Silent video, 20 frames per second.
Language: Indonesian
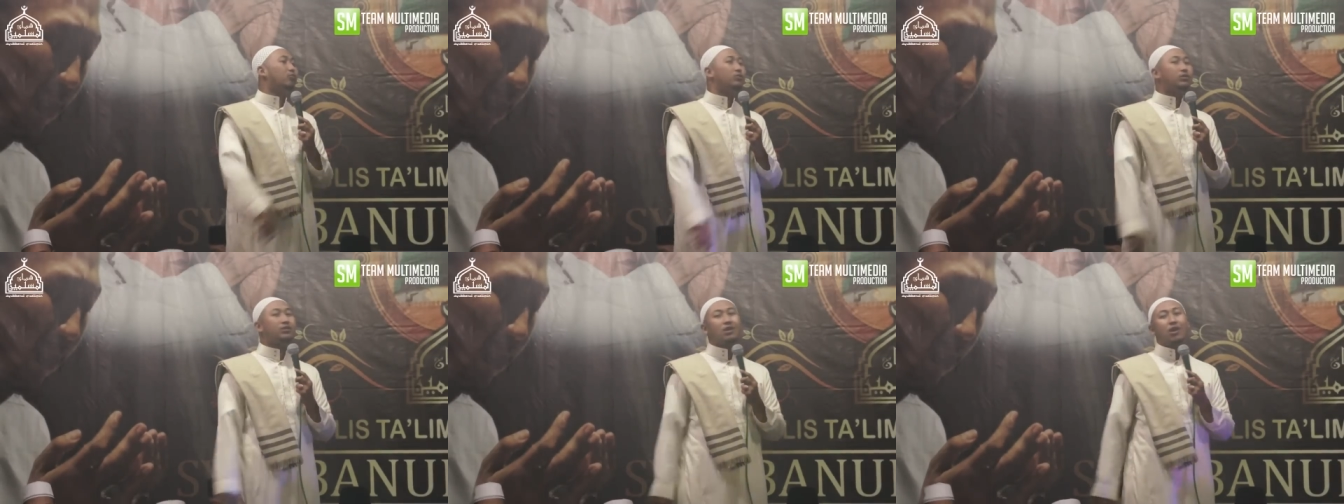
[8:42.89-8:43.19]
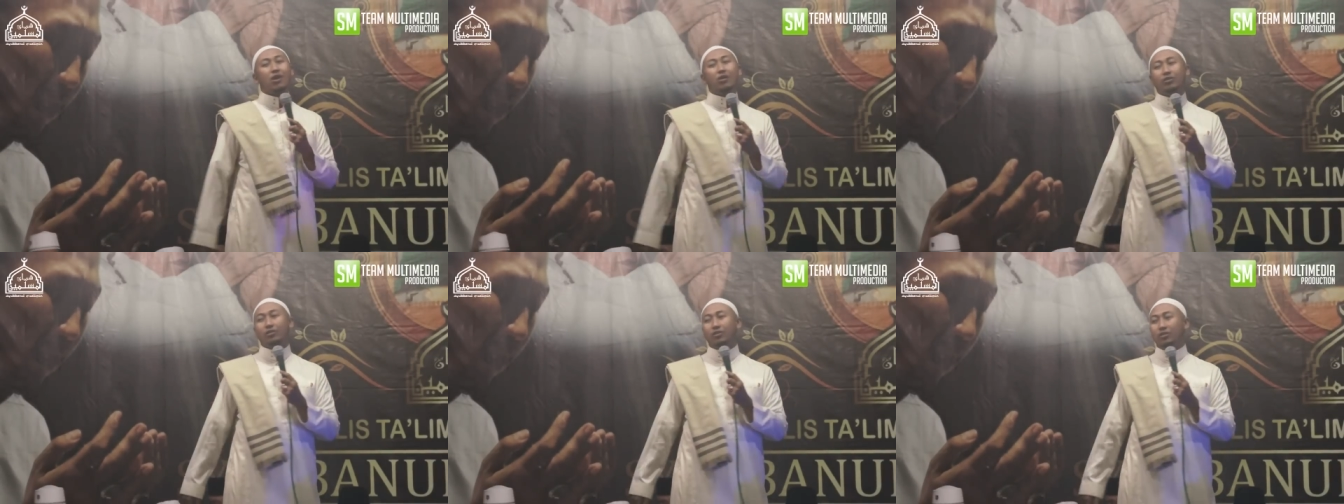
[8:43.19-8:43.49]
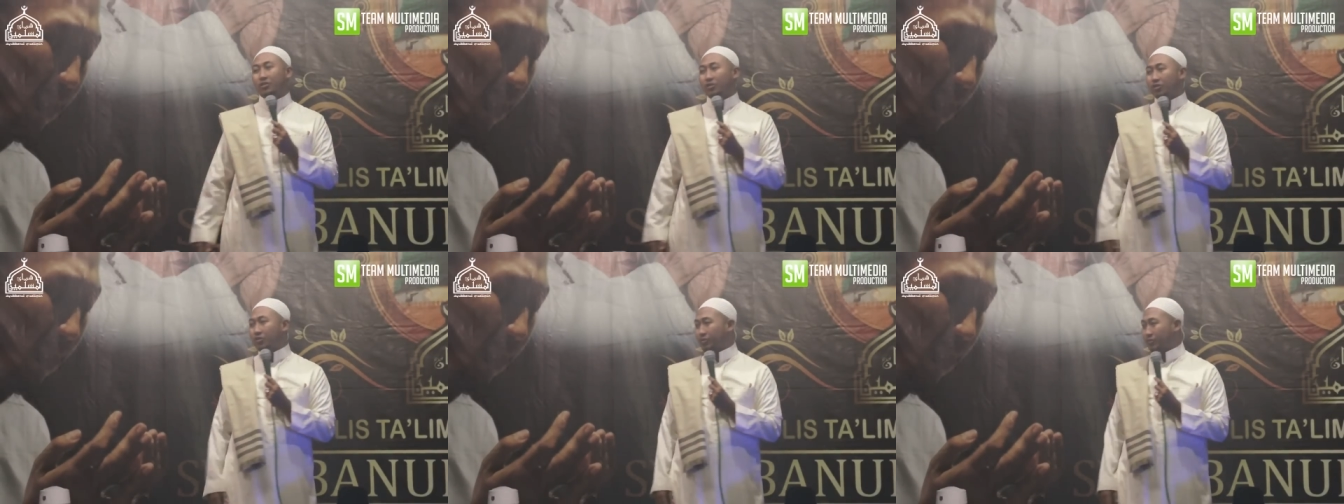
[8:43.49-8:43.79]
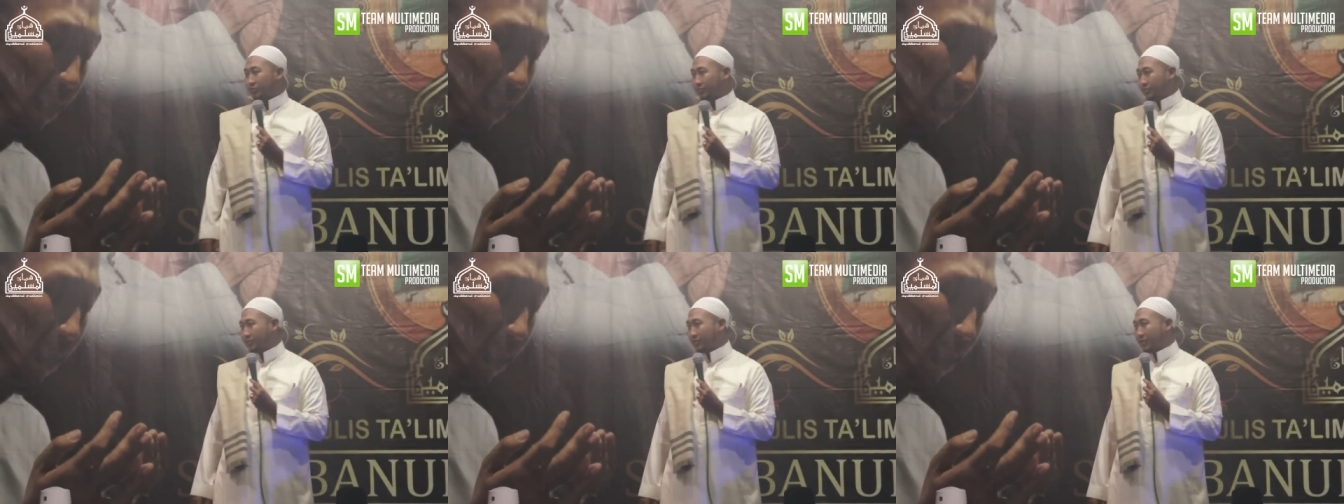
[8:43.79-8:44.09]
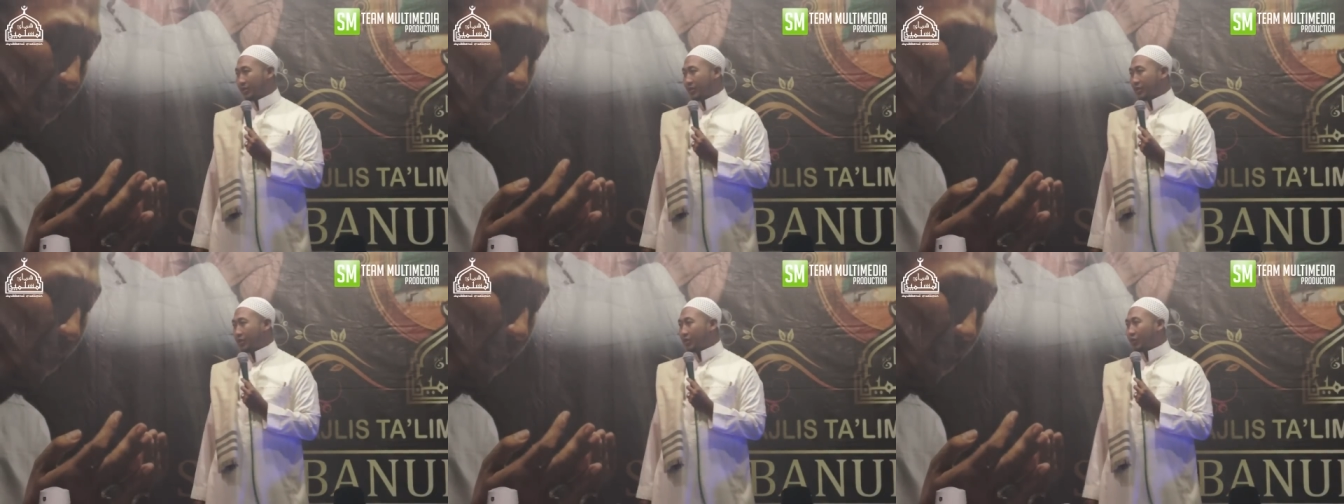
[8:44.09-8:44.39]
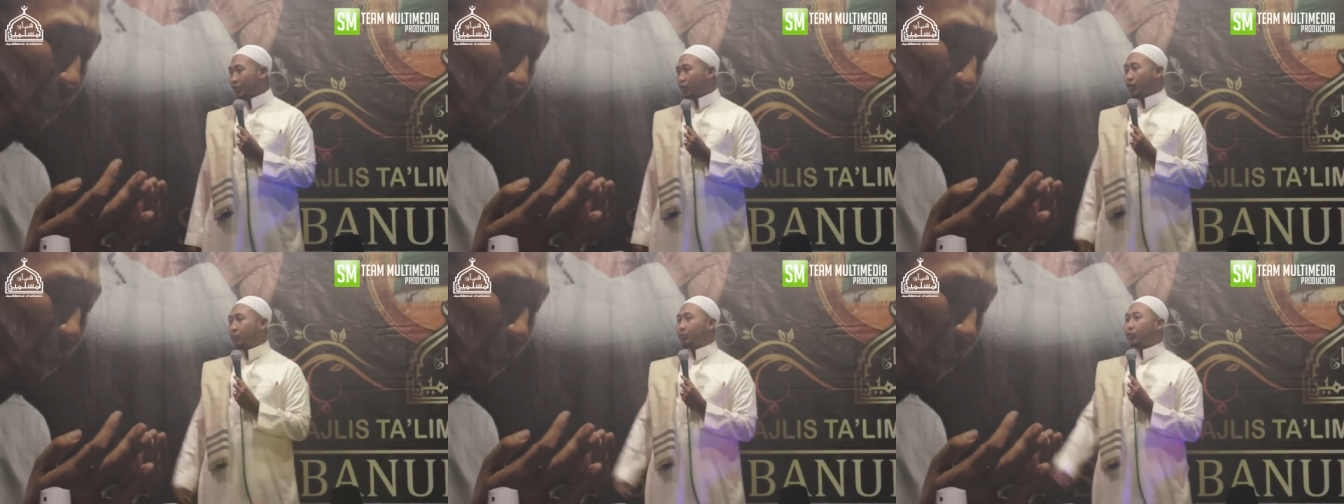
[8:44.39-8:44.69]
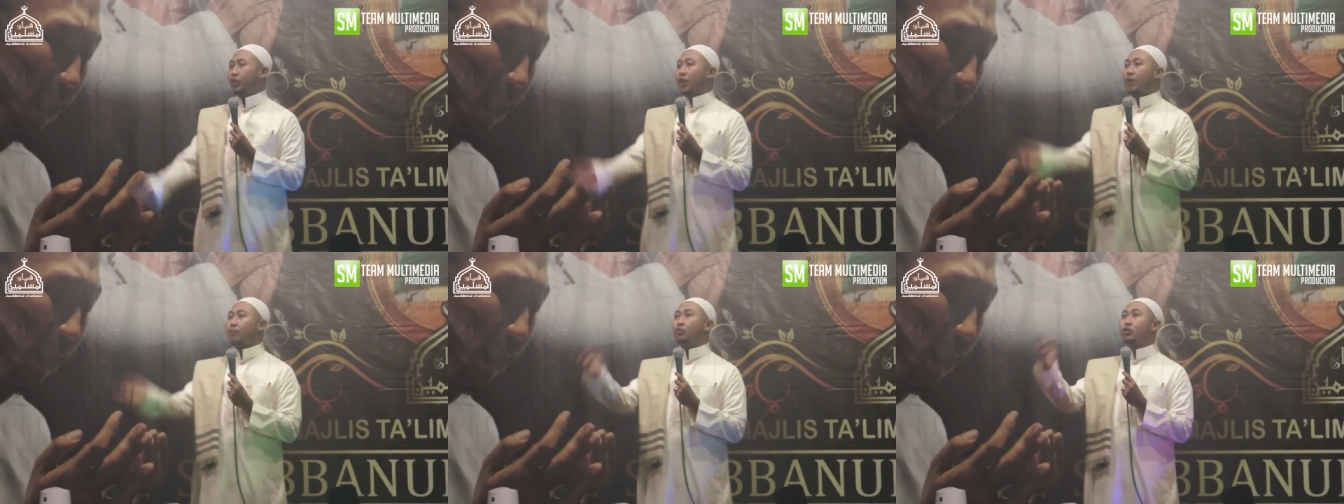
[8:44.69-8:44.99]
Gusti Allah
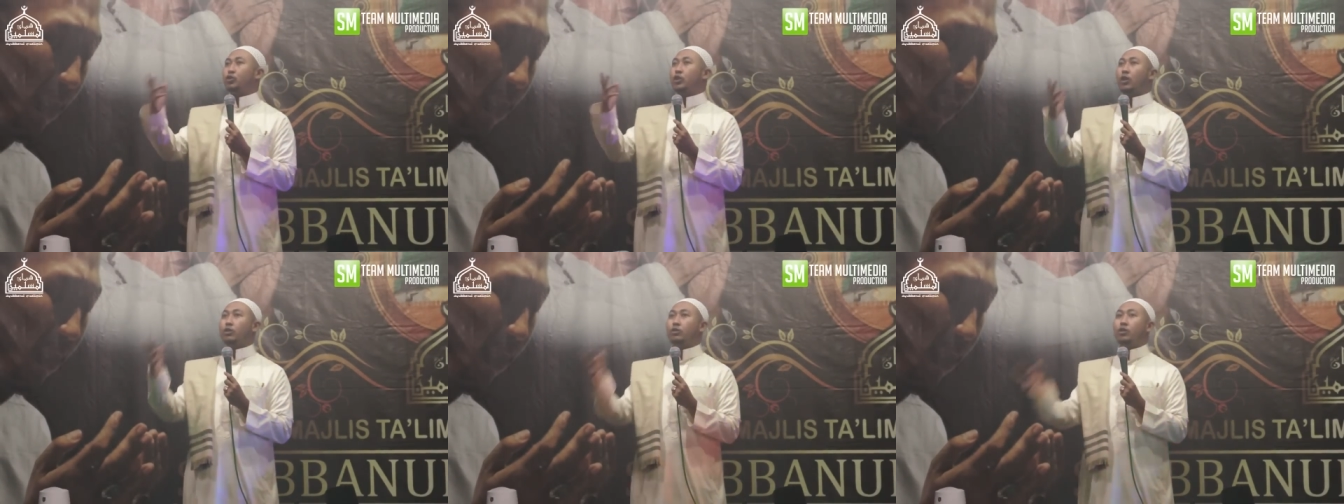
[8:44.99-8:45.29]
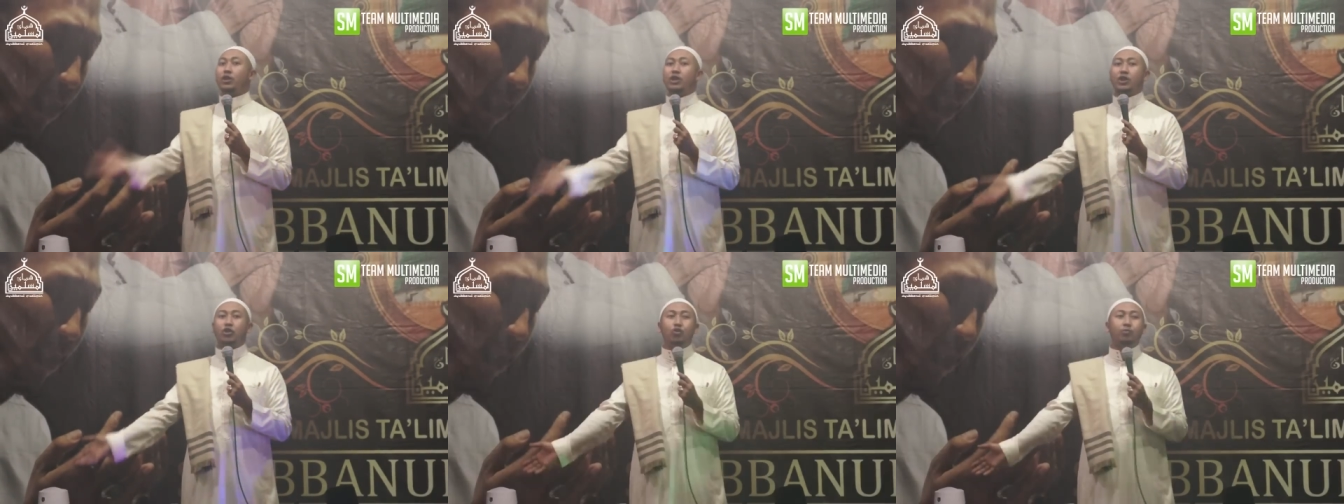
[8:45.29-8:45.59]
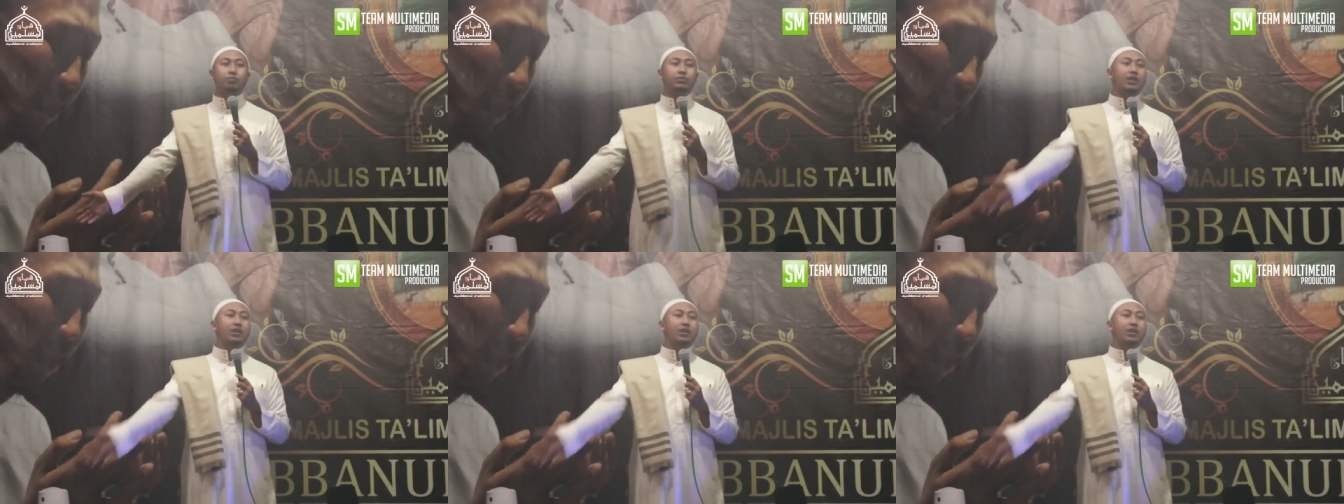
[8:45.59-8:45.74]
Kibican Gusti Allah hidup